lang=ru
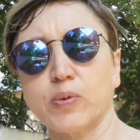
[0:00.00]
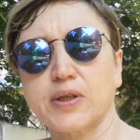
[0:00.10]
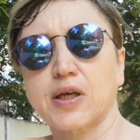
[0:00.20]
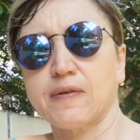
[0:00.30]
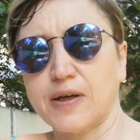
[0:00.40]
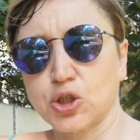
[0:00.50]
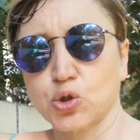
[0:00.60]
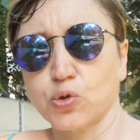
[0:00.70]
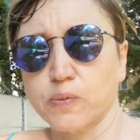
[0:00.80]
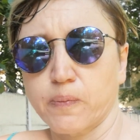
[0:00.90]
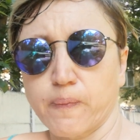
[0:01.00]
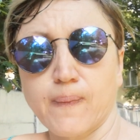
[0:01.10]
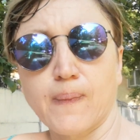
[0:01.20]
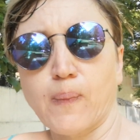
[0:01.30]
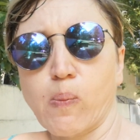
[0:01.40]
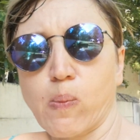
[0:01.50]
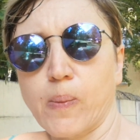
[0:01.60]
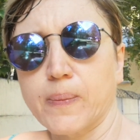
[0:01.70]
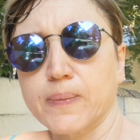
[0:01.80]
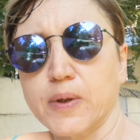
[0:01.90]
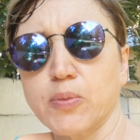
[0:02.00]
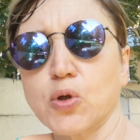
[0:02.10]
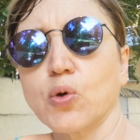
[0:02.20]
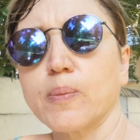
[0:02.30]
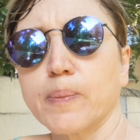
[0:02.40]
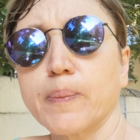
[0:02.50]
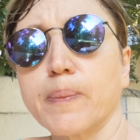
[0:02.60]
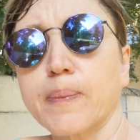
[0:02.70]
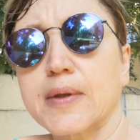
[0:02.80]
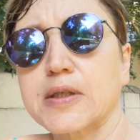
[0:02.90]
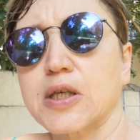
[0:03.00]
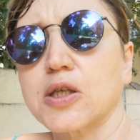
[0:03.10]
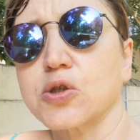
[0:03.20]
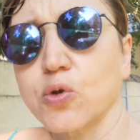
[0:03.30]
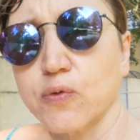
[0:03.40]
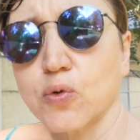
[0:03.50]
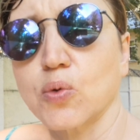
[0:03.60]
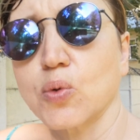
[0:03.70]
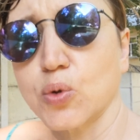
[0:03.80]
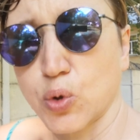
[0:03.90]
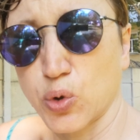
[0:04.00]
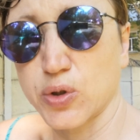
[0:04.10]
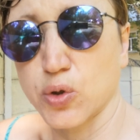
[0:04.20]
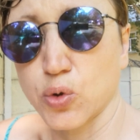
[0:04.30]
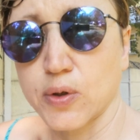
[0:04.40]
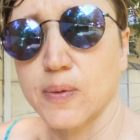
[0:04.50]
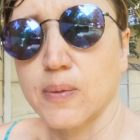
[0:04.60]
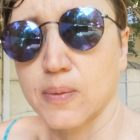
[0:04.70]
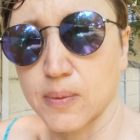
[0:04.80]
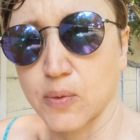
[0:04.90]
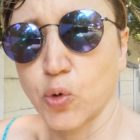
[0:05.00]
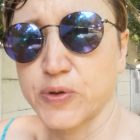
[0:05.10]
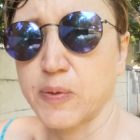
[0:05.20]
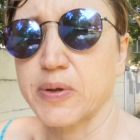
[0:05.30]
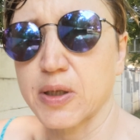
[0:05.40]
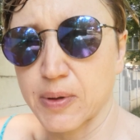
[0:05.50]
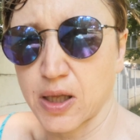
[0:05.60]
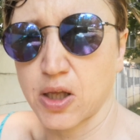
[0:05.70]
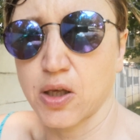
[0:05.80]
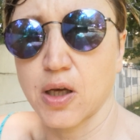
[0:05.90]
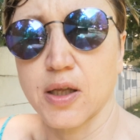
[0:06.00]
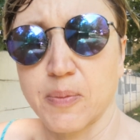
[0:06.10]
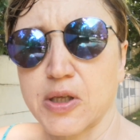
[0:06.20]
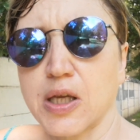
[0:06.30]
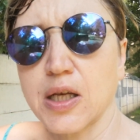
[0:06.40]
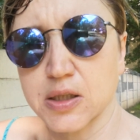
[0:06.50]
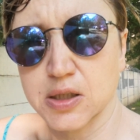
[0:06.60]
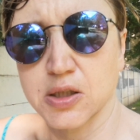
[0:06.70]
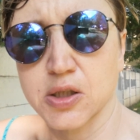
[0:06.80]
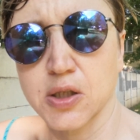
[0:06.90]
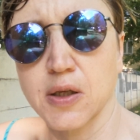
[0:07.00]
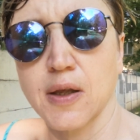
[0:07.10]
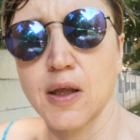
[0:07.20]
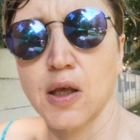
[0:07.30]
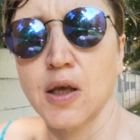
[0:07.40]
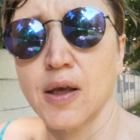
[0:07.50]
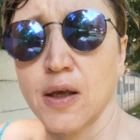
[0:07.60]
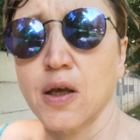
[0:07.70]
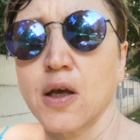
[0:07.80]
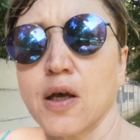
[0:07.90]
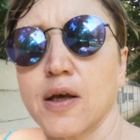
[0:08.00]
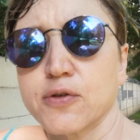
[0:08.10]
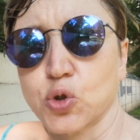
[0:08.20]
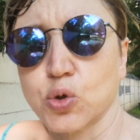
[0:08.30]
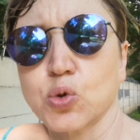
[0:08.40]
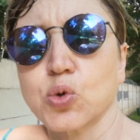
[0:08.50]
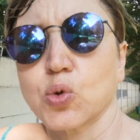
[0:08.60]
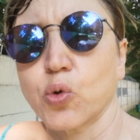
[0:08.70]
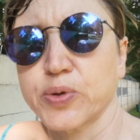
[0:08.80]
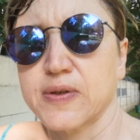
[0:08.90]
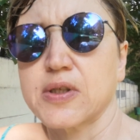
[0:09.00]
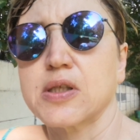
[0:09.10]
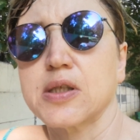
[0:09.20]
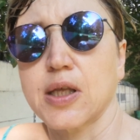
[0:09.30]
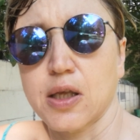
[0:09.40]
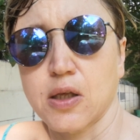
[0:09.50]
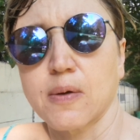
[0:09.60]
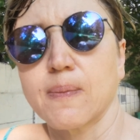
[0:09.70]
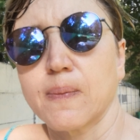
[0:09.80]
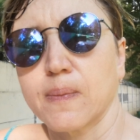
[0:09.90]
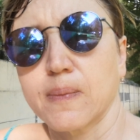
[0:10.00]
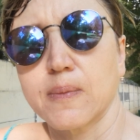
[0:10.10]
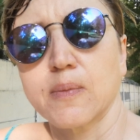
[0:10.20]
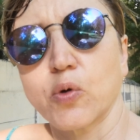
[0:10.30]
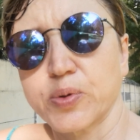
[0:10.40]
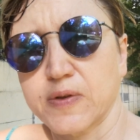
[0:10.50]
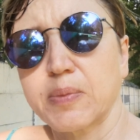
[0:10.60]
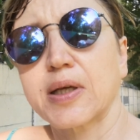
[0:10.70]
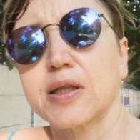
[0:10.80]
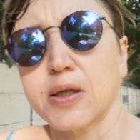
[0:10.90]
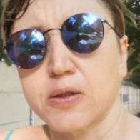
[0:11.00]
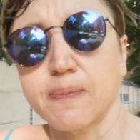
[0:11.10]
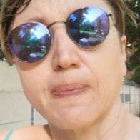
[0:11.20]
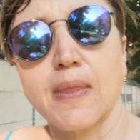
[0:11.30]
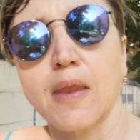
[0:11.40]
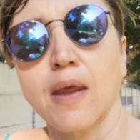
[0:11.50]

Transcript: клуба такова, что мы берем за основу уход от общества потребления, от материальных ценностей в сторону общества созидания, общества благодати